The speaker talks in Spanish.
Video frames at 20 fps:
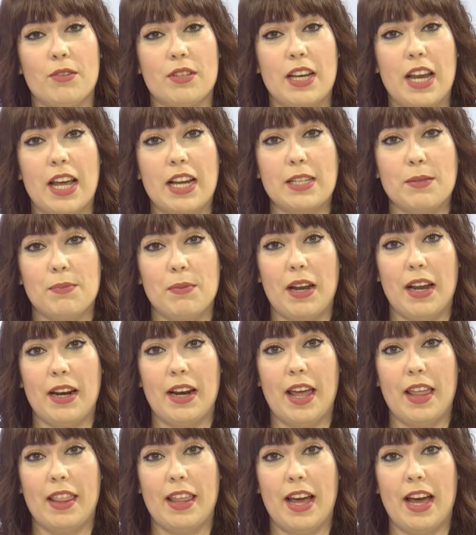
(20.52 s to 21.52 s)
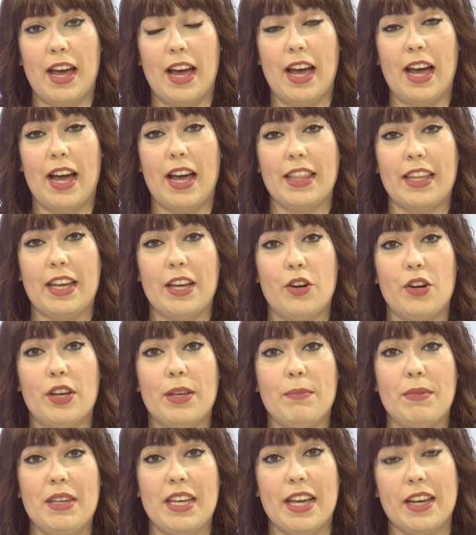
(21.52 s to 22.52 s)
la explanada de
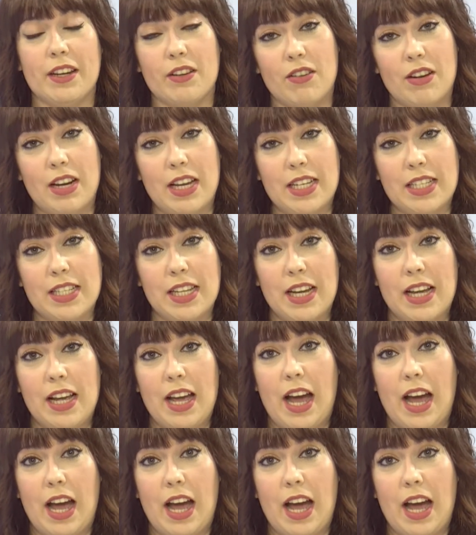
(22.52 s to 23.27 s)
hoy miércoles